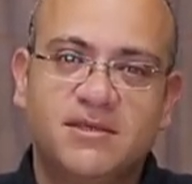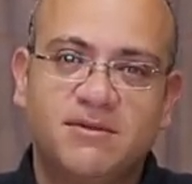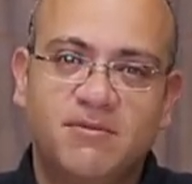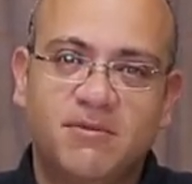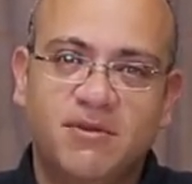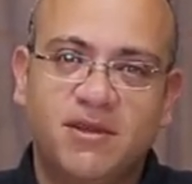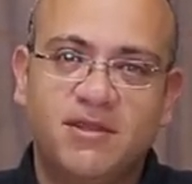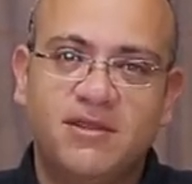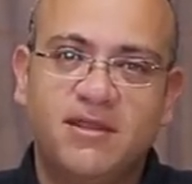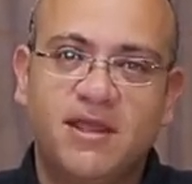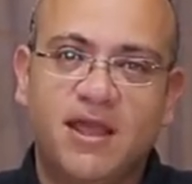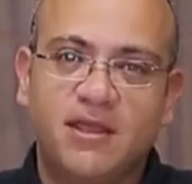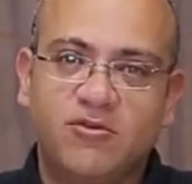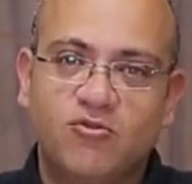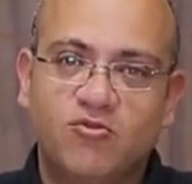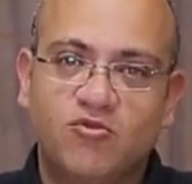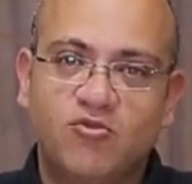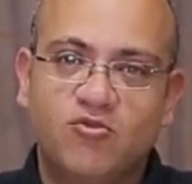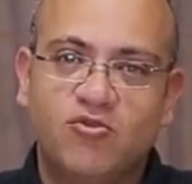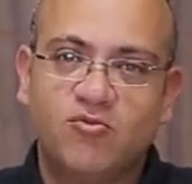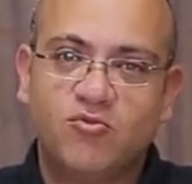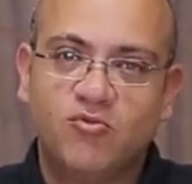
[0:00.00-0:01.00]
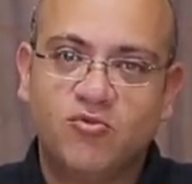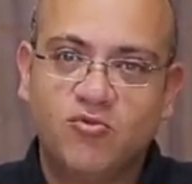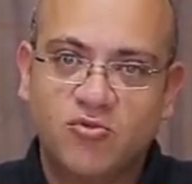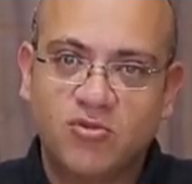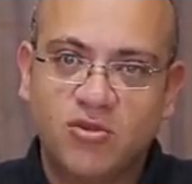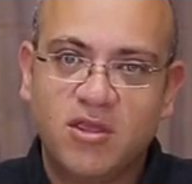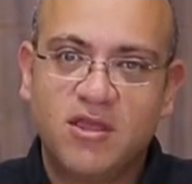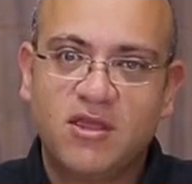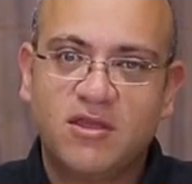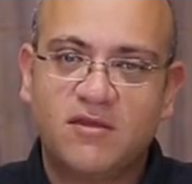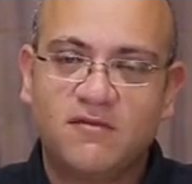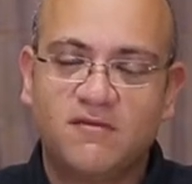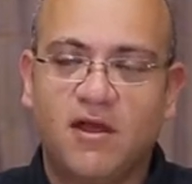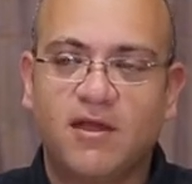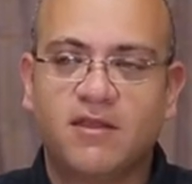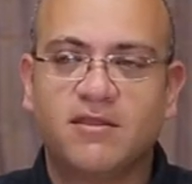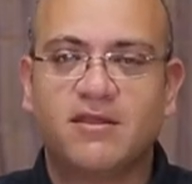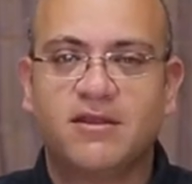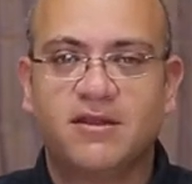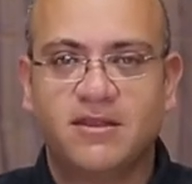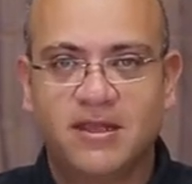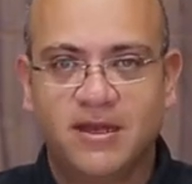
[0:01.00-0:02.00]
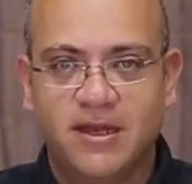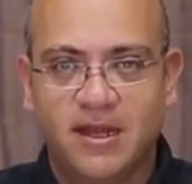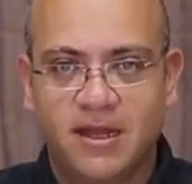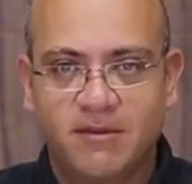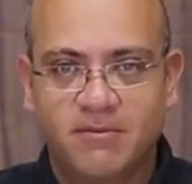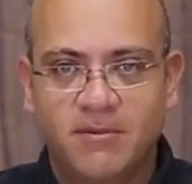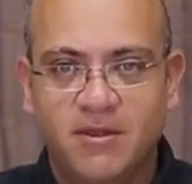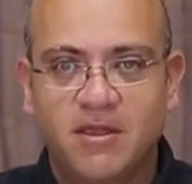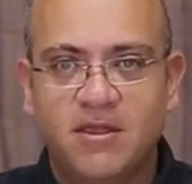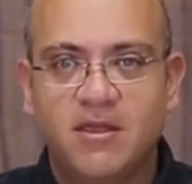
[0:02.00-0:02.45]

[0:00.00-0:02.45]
المريض عنده هبوط في عضله القلب